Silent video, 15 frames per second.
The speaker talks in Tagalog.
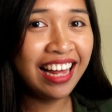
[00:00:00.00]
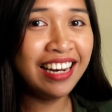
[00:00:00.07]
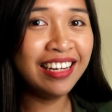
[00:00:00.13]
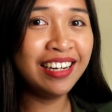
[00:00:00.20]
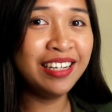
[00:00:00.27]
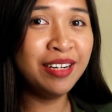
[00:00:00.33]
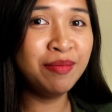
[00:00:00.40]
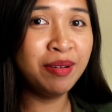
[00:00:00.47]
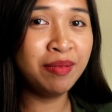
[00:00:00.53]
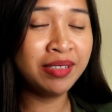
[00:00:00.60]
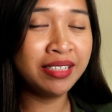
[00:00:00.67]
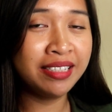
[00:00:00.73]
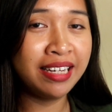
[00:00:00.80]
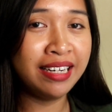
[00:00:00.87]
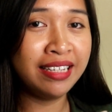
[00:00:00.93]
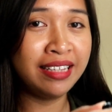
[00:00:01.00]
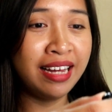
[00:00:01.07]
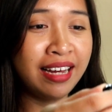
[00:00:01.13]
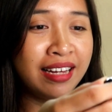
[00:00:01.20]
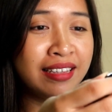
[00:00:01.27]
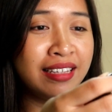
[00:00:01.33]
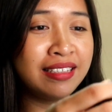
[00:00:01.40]
alangan naman,
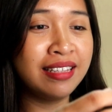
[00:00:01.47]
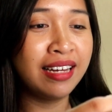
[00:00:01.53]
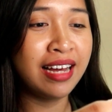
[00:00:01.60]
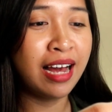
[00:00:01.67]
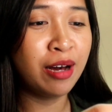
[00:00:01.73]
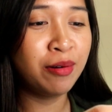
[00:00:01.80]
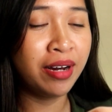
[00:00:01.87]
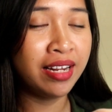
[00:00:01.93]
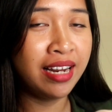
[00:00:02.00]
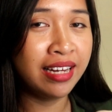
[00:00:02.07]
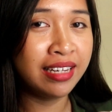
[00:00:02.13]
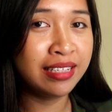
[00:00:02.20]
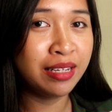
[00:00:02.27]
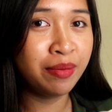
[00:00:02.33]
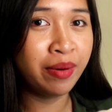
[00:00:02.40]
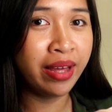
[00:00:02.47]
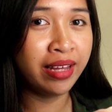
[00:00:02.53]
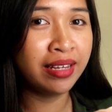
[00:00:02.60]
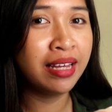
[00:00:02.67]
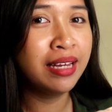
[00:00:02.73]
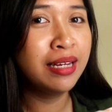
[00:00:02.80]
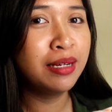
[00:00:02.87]
magsasalita ka, tapos nakahawak ka lagi sa
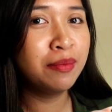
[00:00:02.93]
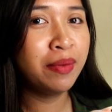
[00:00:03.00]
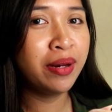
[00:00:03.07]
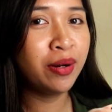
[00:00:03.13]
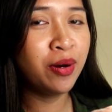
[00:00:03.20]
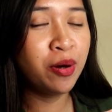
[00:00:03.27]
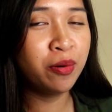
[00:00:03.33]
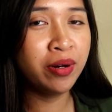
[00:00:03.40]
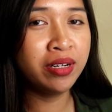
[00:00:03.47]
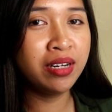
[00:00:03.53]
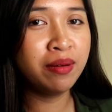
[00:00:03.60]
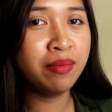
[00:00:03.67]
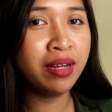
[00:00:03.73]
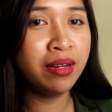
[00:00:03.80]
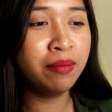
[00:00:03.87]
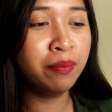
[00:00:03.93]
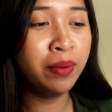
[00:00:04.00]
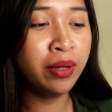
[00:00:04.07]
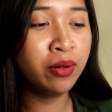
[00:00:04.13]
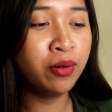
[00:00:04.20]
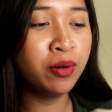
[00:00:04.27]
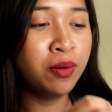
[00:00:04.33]
mic. Parang awkward naman.
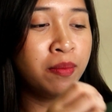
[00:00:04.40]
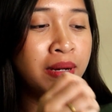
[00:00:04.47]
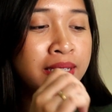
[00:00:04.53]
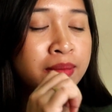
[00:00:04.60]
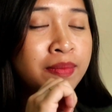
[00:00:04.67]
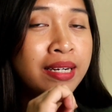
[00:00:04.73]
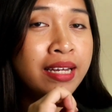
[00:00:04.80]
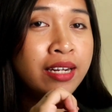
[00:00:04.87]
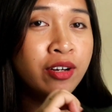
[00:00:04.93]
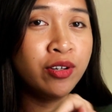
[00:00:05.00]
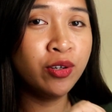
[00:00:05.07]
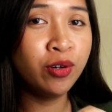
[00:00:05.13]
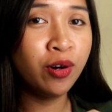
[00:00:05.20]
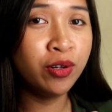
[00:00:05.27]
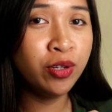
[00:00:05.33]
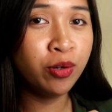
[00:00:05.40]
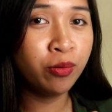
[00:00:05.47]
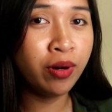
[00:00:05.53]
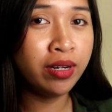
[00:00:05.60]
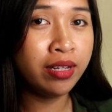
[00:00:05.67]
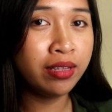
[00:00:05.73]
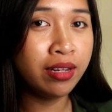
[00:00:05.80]
Pero, mas malinaw yung audio
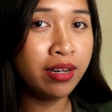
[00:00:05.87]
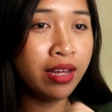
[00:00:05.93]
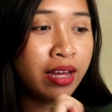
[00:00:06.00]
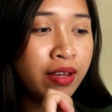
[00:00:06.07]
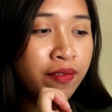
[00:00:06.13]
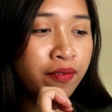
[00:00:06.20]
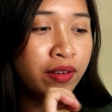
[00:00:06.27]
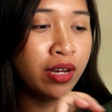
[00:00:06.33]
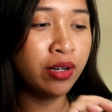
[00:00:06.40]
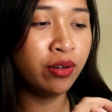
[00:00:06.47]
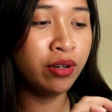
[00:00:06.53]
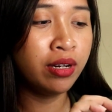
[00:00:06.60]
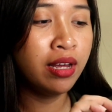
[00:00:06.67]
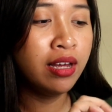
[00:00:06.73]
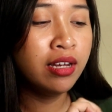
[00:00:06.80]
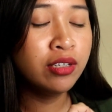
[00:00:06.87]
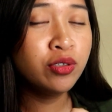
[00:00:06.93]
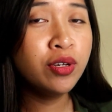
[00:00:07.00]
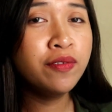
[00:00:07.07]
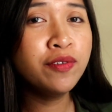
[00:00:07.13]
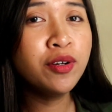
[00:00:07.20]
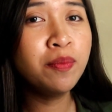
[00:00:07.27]
quality niya if ganun.
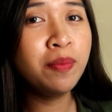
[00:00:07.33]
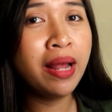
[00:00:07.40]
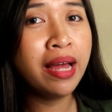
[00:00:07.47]
So, if you're